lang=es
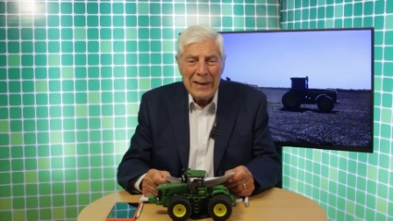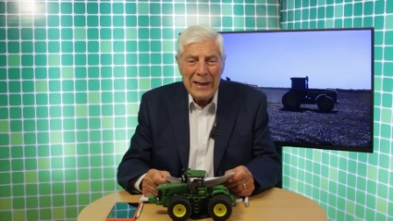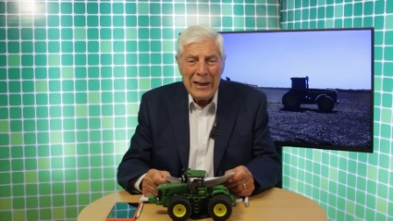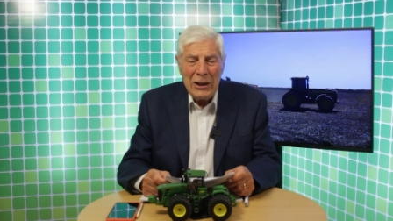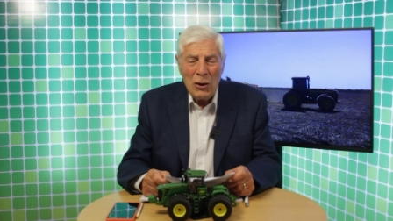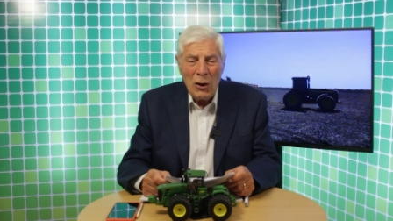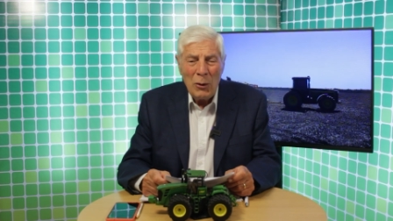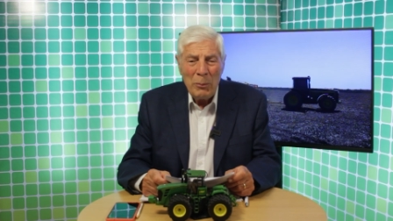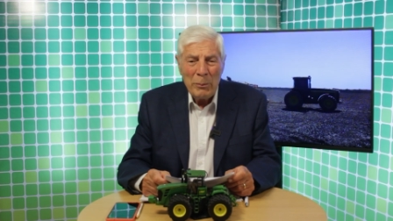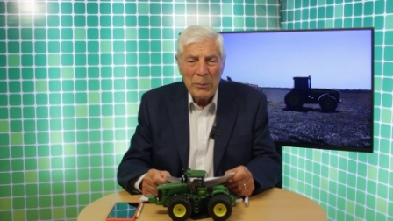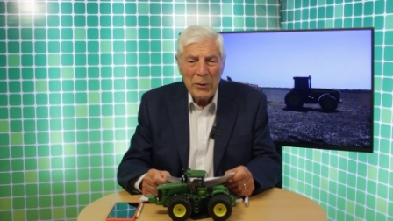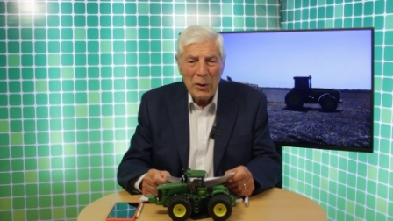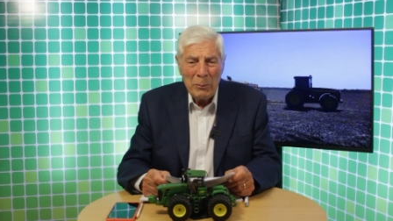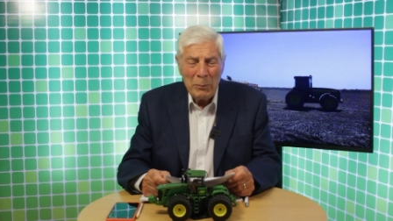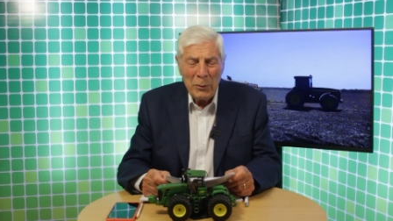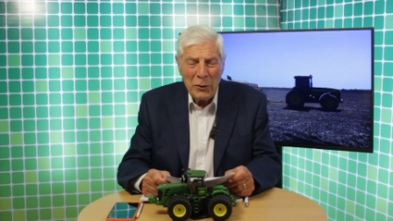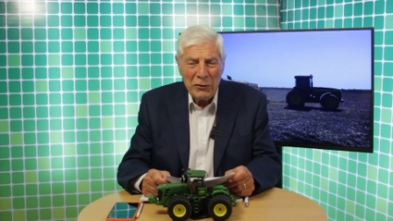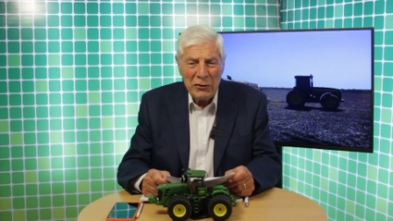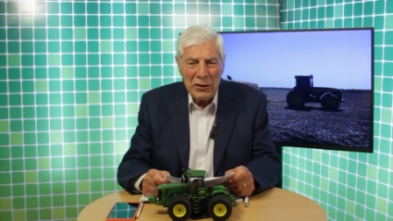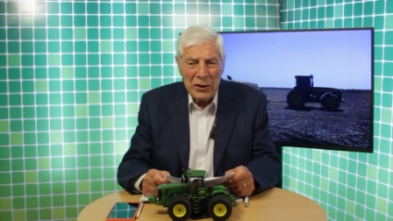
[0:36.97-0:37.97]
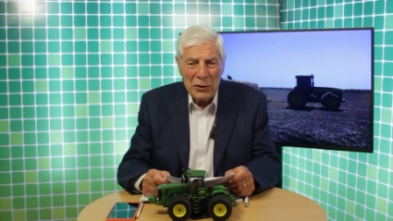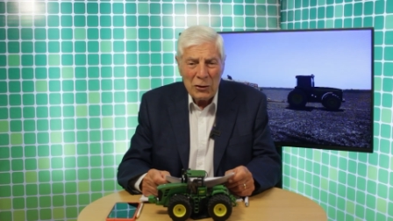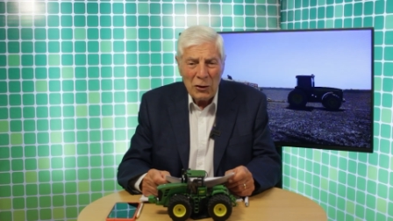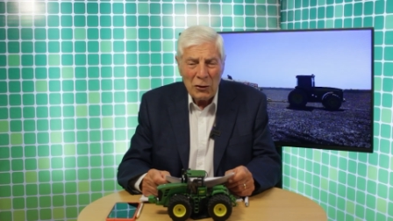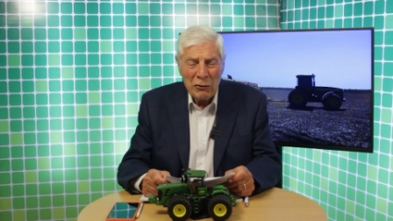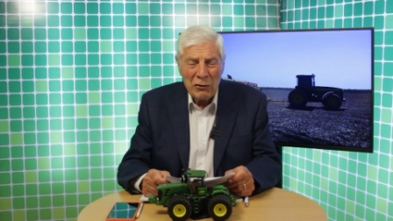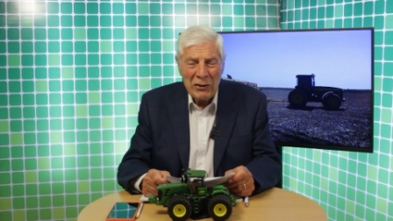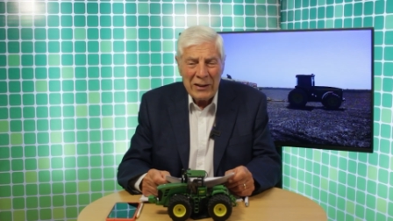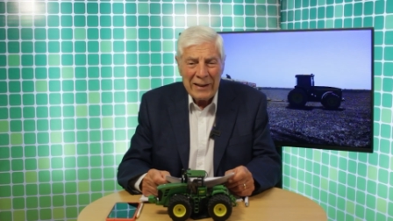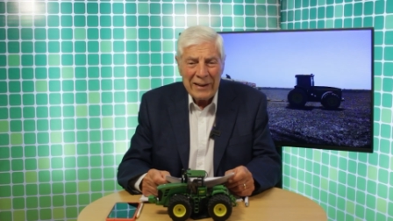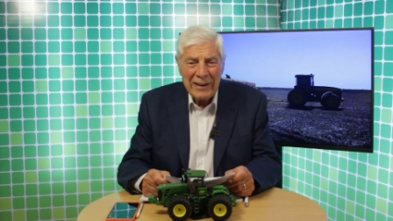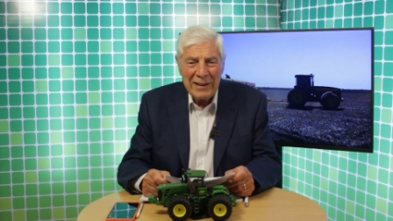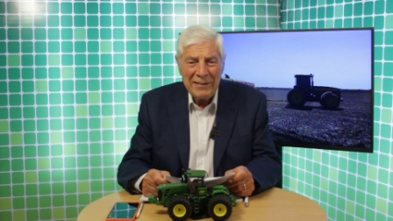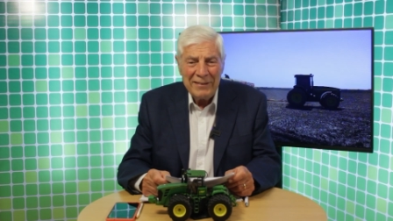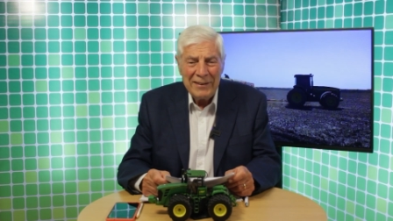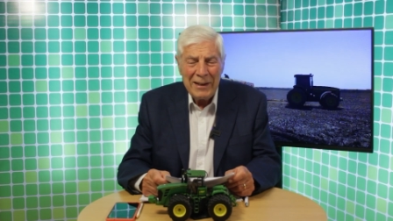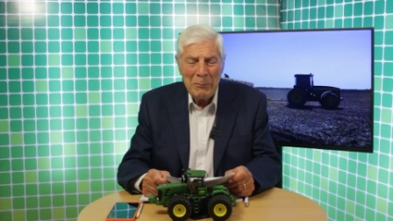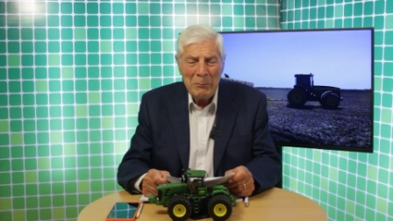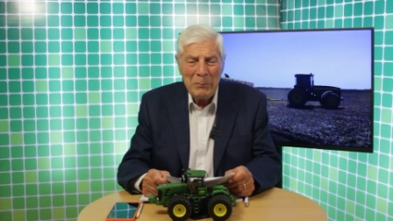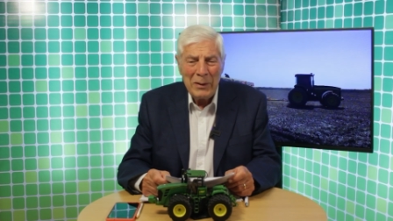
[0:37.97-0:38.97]
y los propósitos que
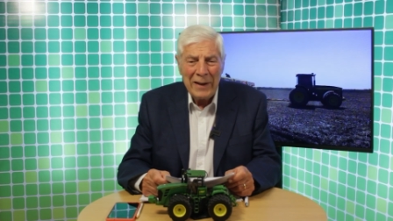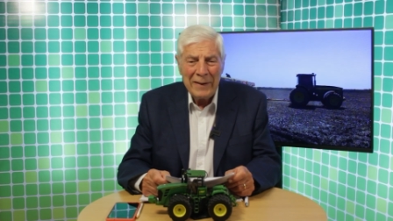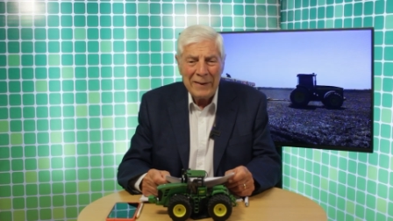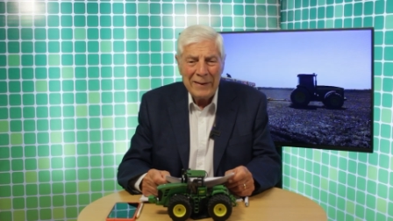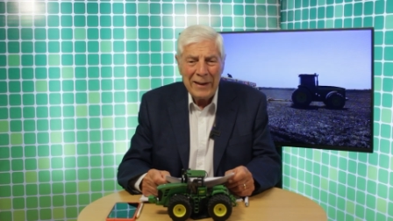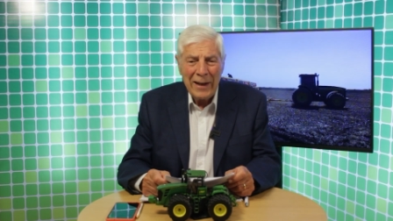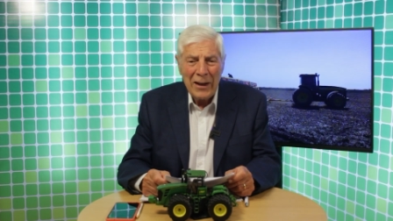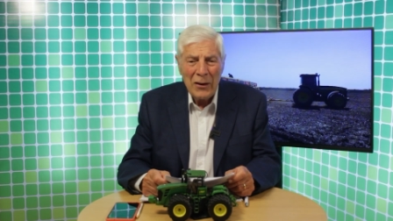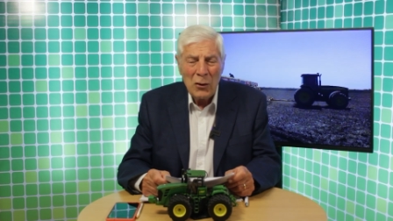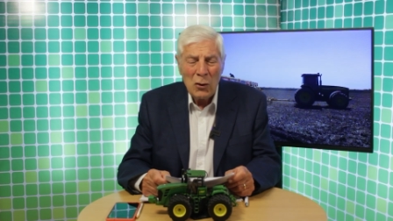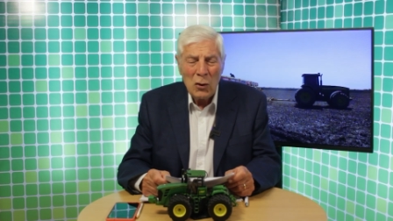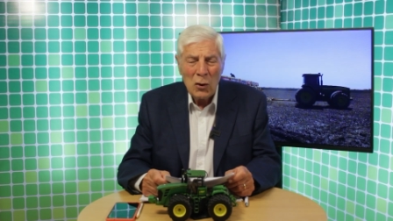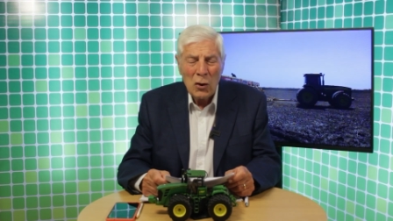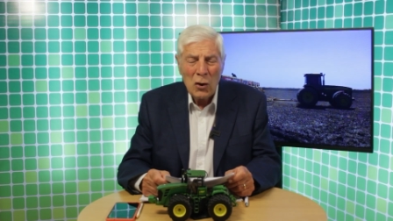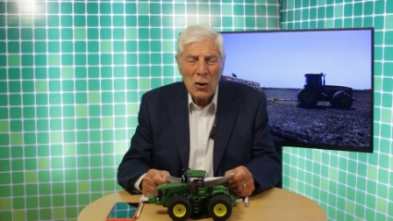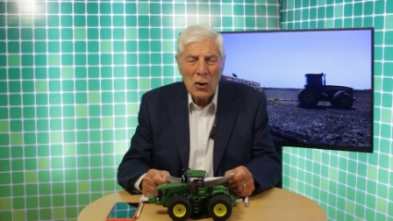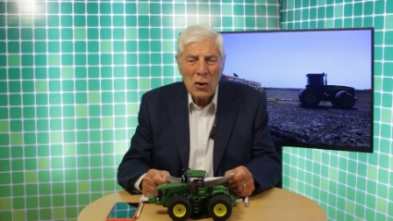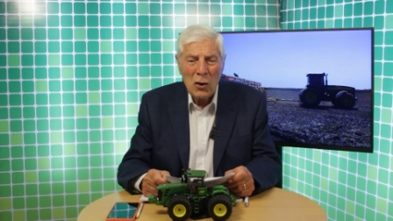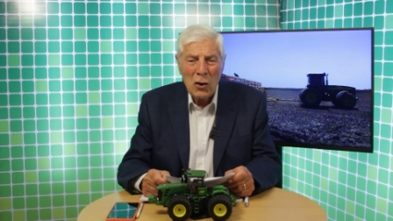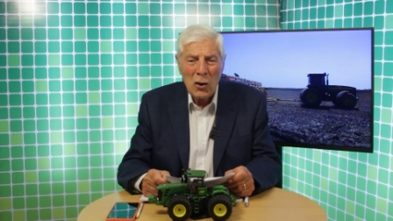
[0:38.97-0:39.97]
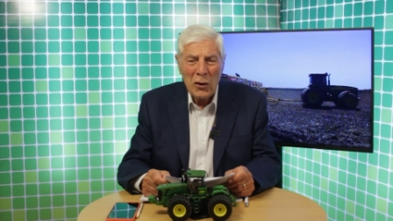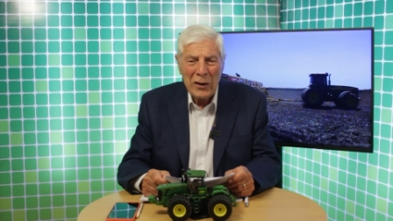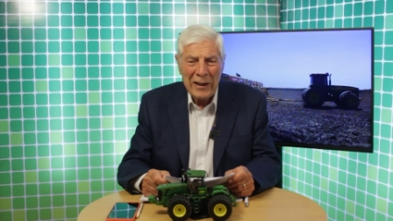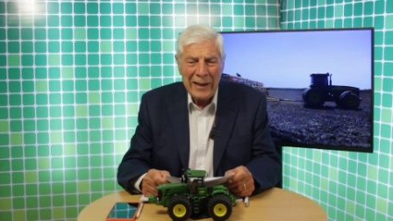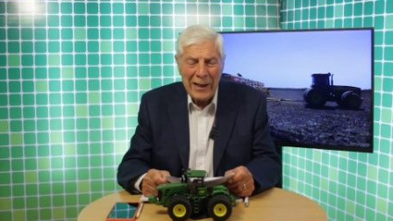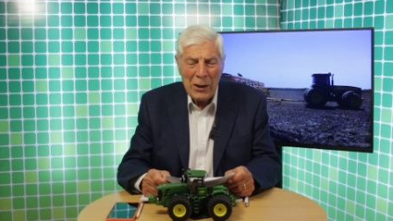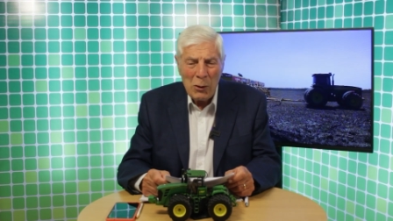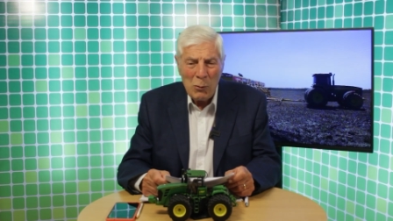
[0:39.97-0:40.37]
se han planteado con el